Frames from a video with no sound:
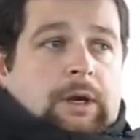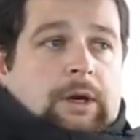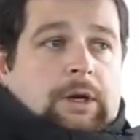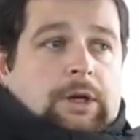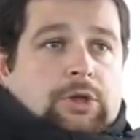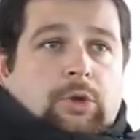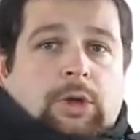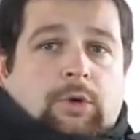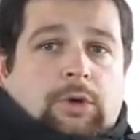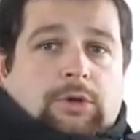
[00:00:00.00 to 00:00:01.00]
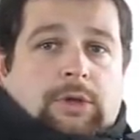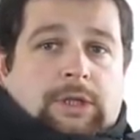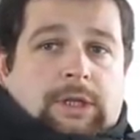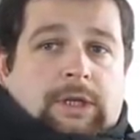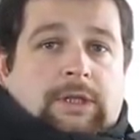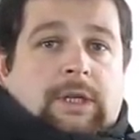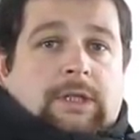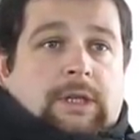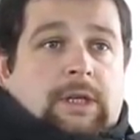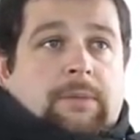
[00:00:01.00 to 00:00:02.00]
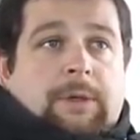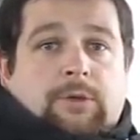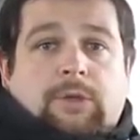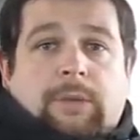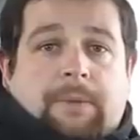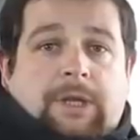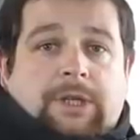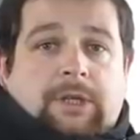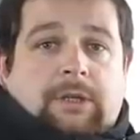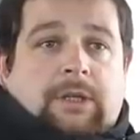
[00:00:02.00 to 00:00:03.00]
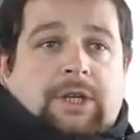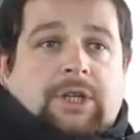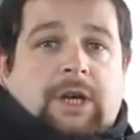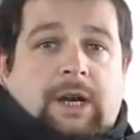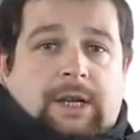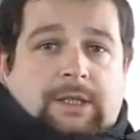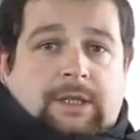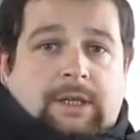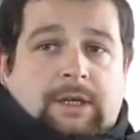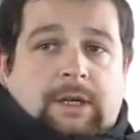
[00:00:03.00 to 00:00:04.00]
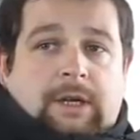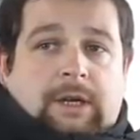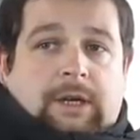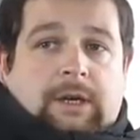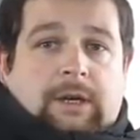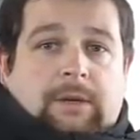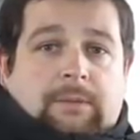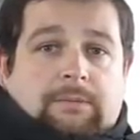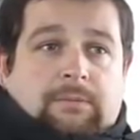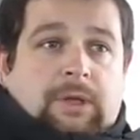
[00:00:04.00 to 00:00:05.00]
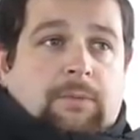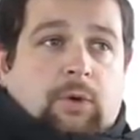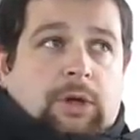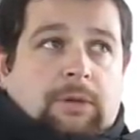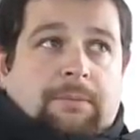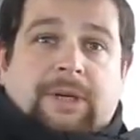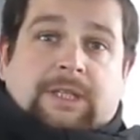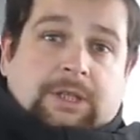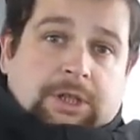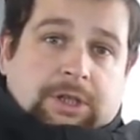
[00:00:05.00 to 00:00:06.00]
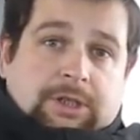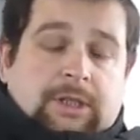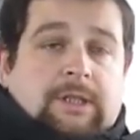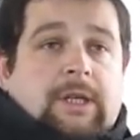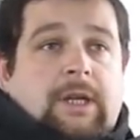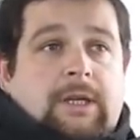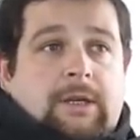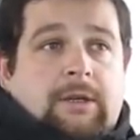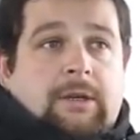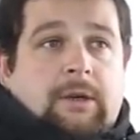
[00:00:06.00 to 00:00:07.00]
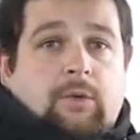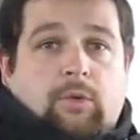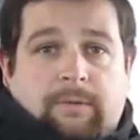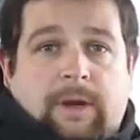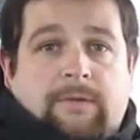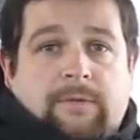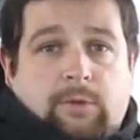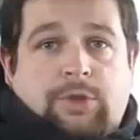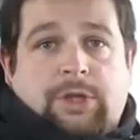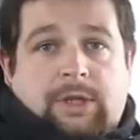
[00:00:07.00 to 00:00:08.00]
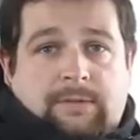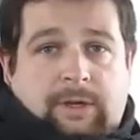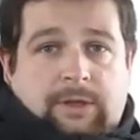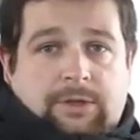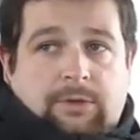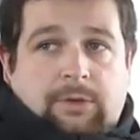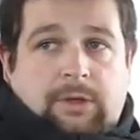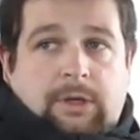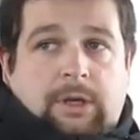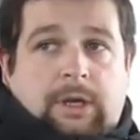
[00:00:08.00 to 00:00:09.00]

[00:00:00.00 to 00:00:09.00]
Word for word: Э, что такое государственная регистрация? Это, по сути, опять же, та же гарантия э, наиболее паразитической стороне урвать в случае развала что-то.